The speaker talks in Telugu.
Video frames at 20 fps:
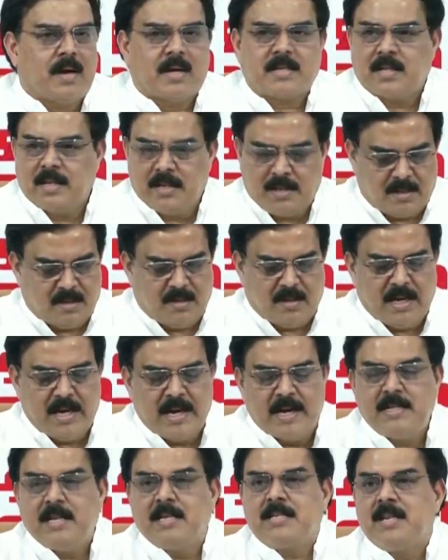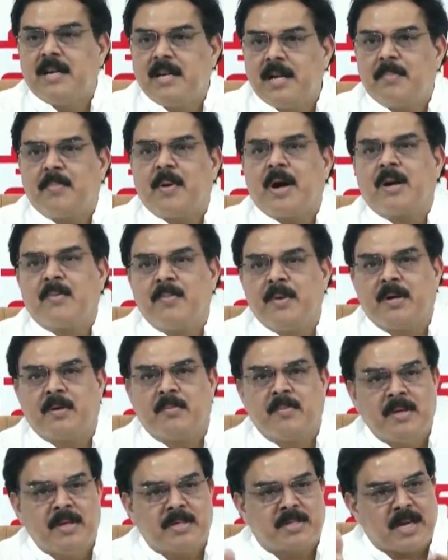అసలు క్రియేట్ చేసిన డిపార్ట్మెంట్
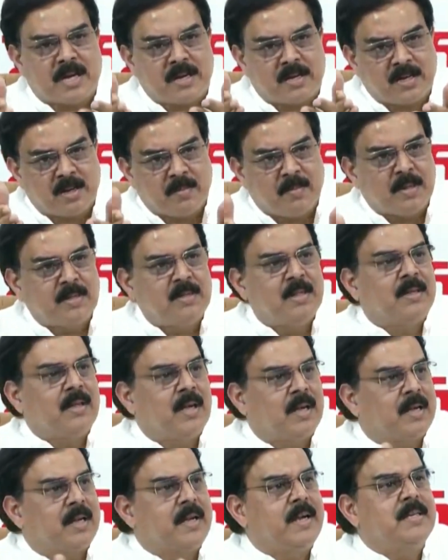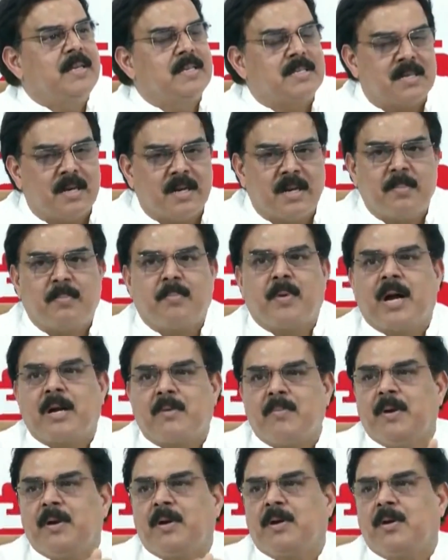మీరు చట్టబద్ధంగా క్రియేట్ చేసిన
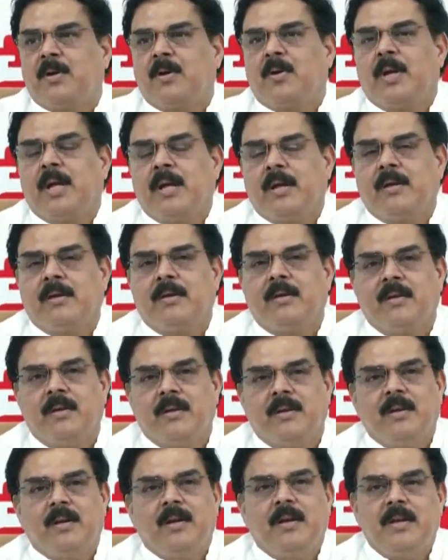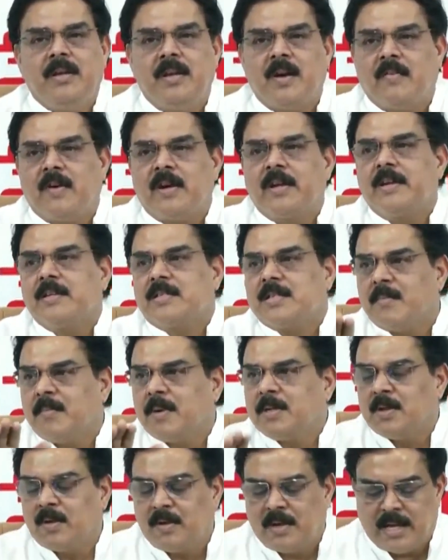డిపార్ట్మెంట్లోనే ఎవరికి
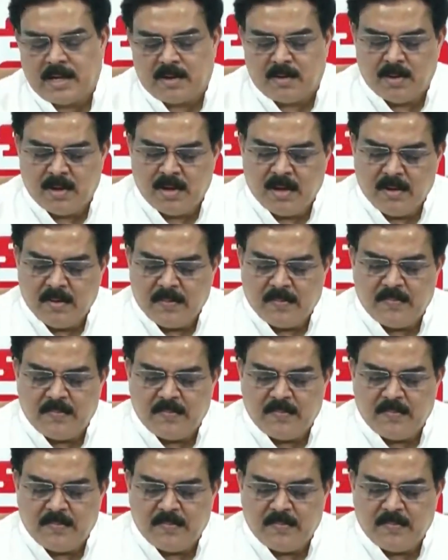సంబంధం లేకుండా